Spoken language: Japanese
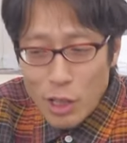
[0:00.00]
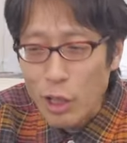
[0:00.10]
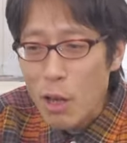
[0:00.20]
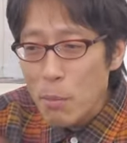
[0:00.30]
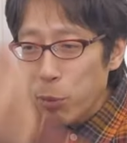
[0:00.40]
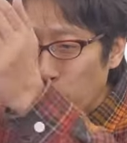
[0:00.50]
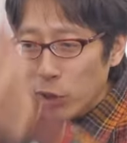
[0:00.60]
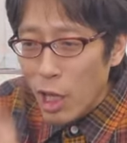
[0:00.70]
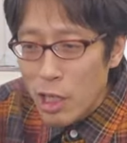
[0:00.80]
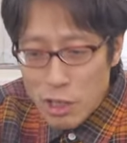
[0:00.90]
いや憲法
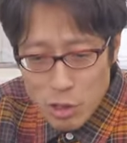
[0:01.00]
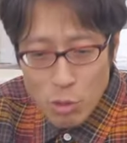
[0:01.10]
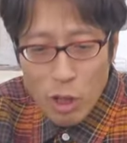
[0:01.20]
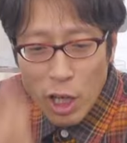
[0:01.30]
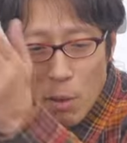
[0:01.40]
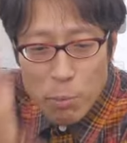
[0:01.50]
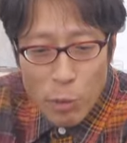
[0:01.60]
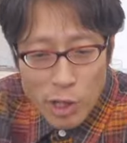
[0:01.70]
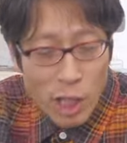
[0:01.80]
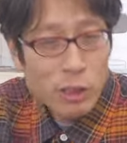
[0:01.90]
第一条が憲
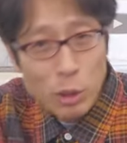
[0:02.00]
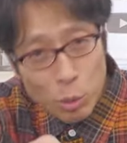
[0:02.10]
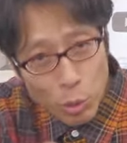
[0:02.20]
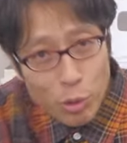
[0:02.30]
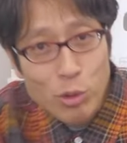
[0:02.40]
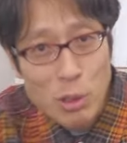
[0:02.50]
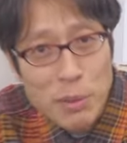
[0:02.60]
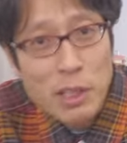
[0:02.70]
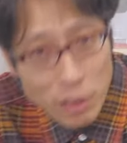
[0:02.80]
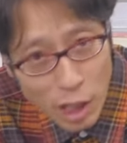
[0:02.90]
法違反ってどういう意
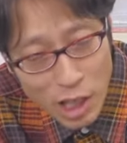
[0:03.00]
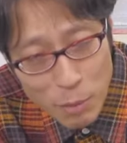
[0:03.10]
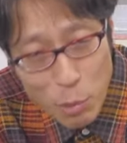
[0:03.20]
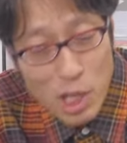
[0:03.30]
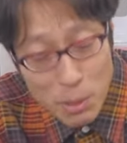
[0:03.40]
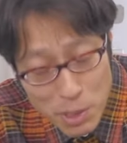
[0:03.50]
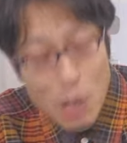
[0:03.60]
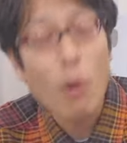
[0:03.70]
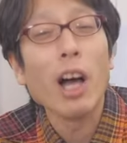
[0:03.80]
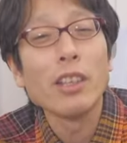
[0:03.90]
味ですか。もう意味
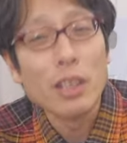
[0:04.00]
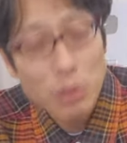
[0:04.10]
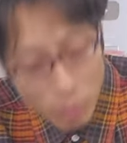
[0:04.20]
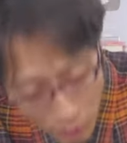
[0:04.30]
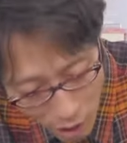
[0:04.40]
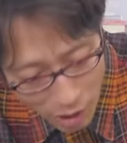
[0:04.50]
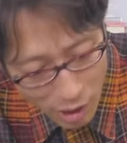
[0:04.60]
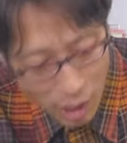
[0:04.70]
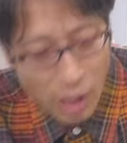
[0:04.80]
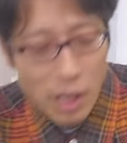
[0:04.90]
が分かんないですよね。
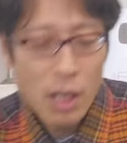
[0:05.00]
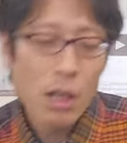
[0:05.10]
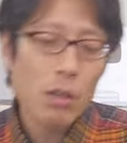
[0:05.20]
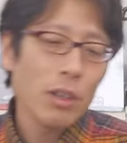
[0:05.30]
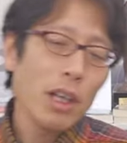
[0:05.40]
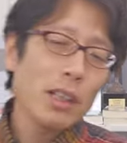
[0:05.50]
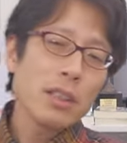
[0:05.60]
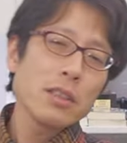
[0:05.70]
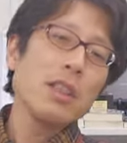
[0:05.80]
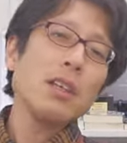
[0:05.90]
はい、これが
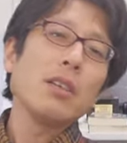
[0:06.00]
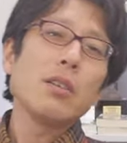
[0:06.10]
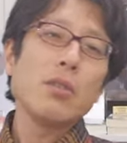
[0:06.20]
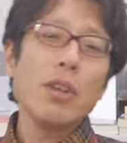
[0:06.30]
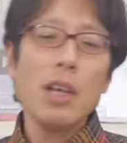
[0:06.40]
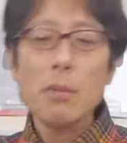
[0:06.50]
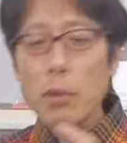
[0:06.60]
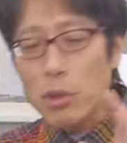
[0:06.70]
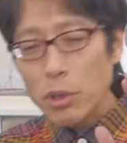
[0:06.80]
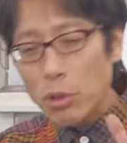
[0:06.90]
ですね、これが
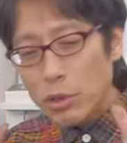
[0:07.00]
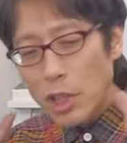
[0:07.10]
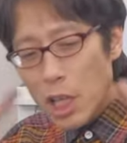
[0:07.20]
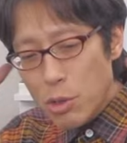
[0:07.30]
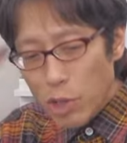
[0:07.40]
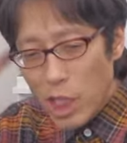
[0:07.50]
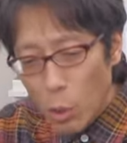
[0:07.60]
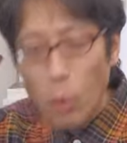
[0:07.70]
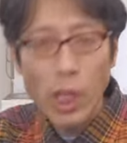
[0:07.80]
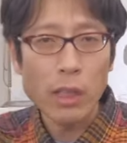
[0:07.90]
もう共産主義
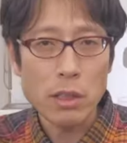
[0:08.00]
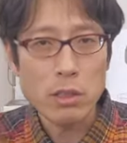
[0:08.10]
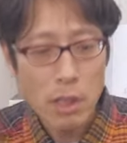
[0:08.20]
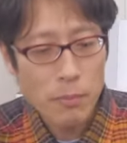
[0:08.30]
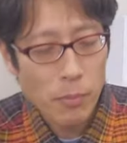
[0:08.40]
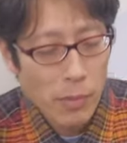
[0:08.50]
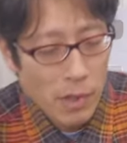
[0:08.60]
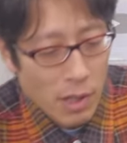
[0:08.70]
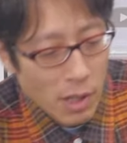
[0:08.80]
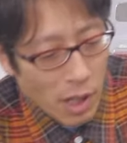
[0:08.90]
脳なんですね。
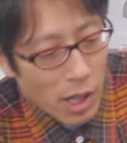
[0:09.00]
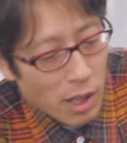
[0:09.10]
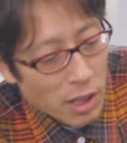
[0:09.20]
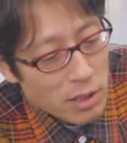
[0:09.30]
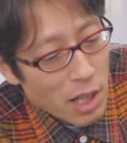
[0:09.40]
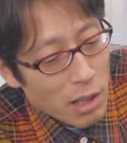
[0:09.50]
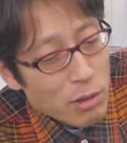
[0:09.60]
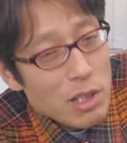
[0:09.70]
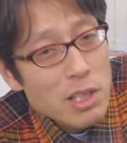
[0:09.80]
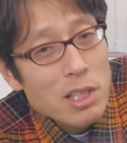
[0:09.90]
あ、
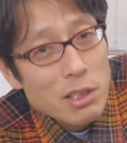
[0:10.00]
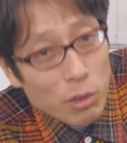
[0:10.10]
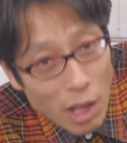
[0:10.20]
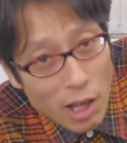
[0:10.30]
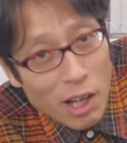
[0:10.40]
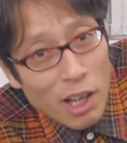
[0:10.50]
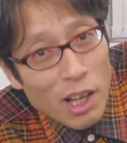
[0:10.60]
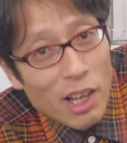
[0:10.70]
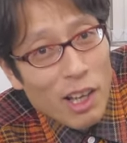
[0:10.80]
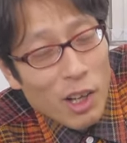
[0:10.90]
ラサール石井とね
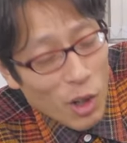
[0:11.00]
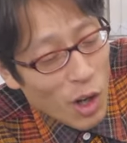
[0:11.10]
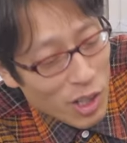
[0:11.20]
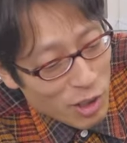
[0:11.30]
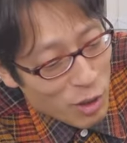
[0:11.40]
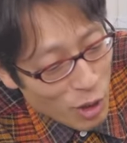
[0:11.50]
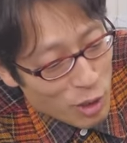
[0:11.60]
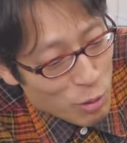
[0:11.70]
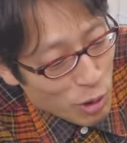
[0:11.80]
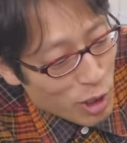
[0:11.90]
が言ってる
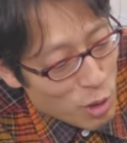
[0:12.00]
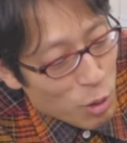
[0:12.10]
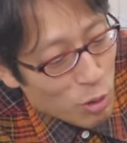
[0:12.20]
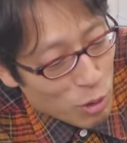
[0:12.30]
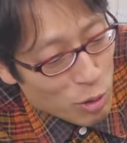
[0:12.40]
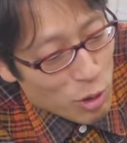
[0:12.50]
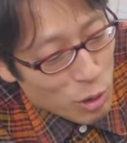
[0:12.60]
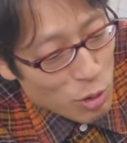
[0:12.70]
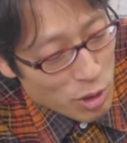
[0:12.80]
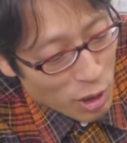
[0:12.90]
やつ、私ちょっと
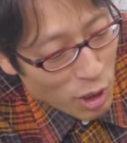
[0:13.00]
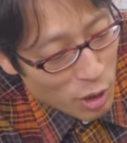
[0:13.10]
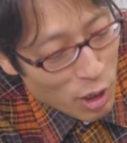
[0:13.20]
ツイートしたら